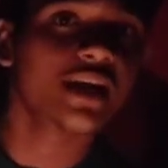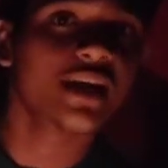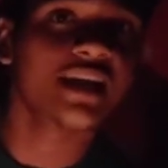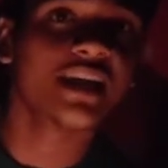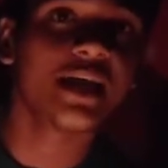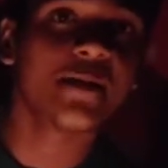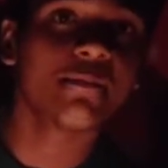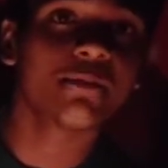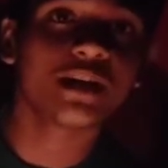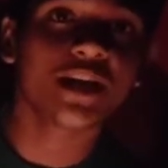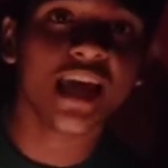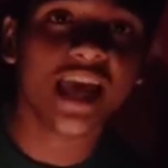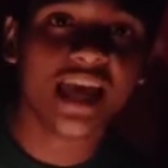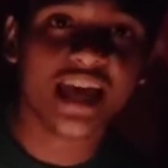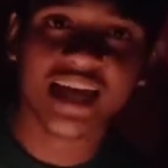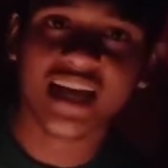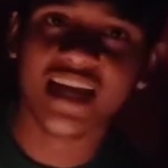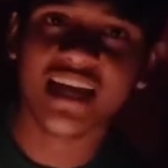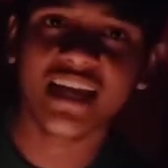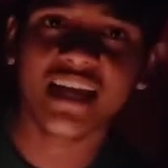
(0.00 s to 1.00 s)
এই গেমটা
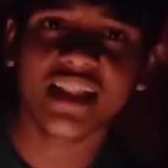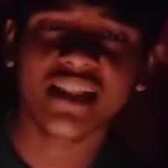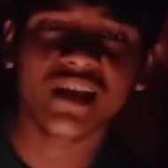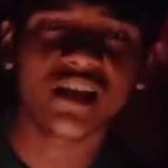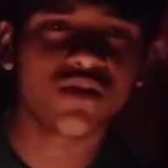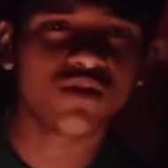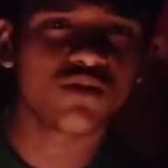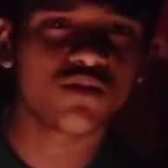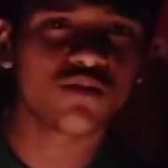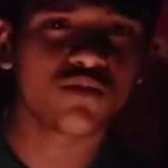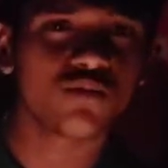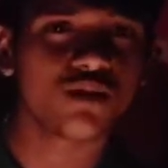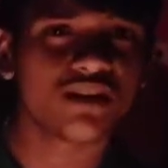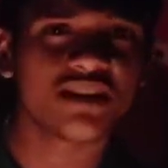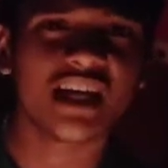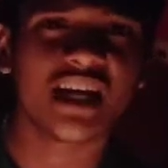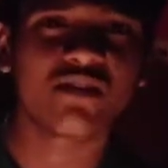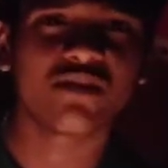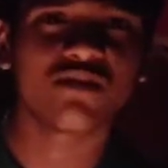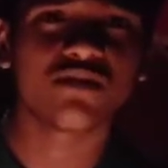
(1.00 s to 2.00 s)
একা একাই খেলতে হয় তো তোমরা
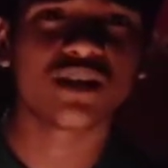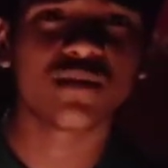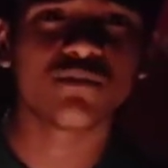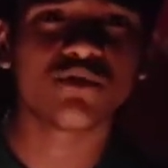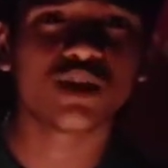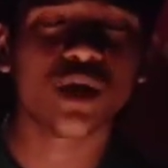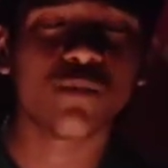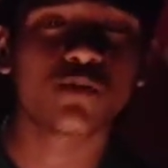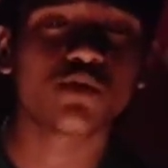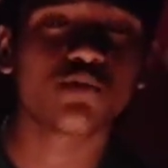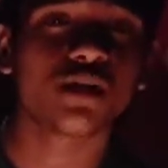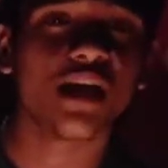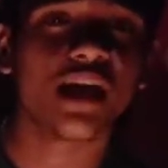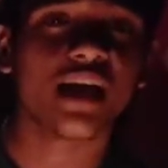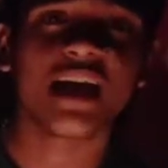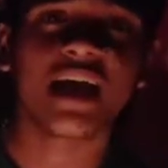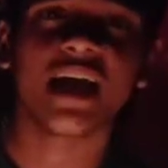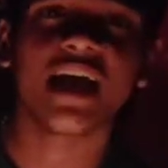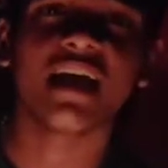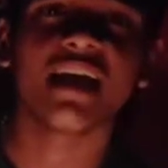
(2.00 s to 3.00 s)
জানো যে আমি সবসময়
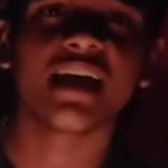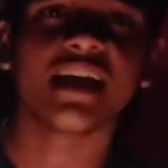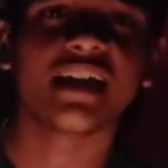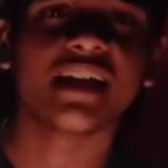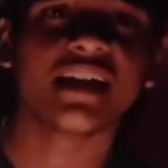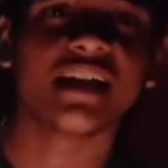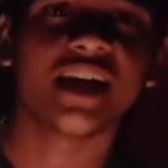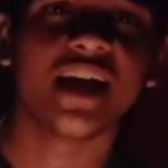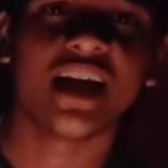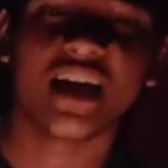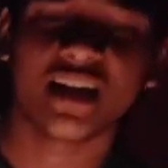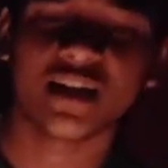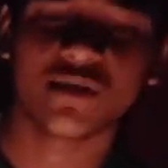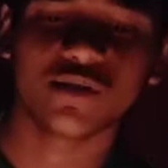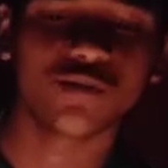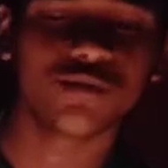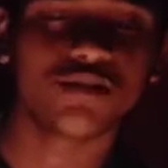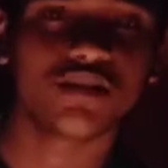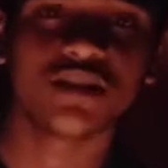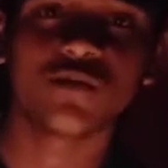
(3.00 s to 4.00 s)
একা একাই খেলি আর
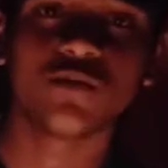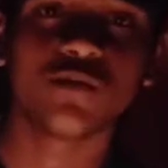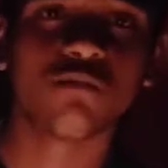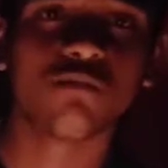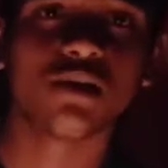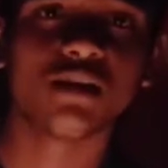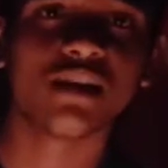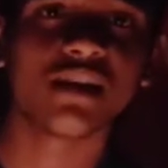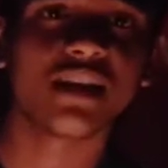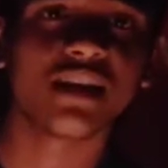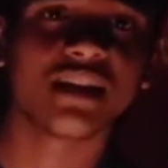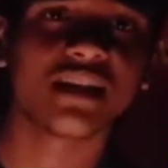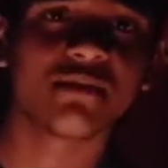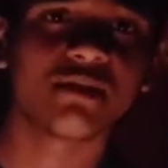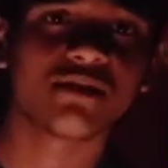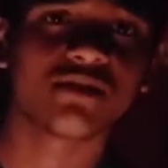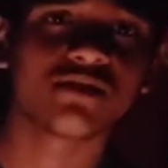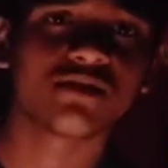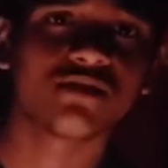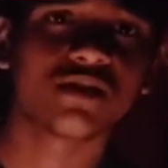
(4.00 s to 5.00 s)
তোমরা যে মোমবাতি দেখতে
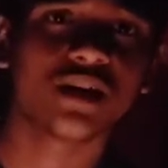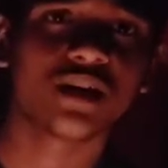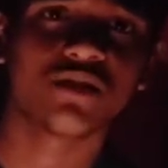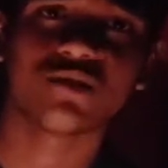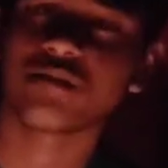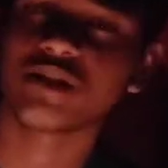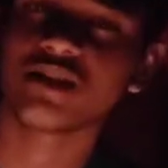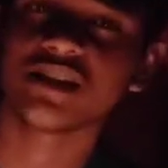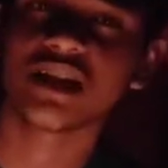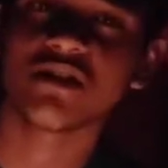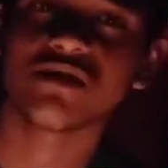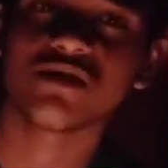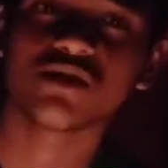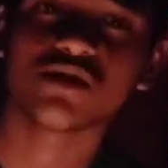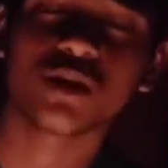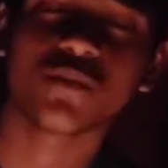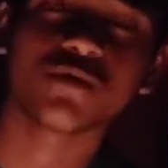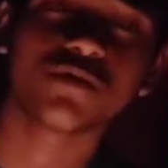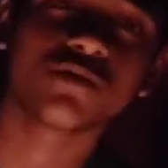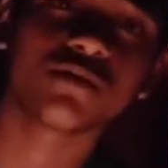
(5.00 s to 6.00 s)
পাচ্ছ আর তোমরা জানো যে
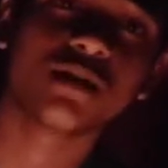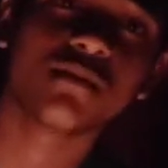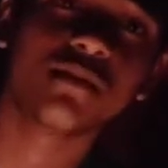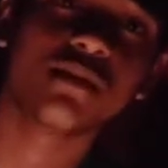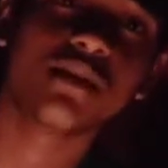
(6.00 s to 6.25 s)
সবসময়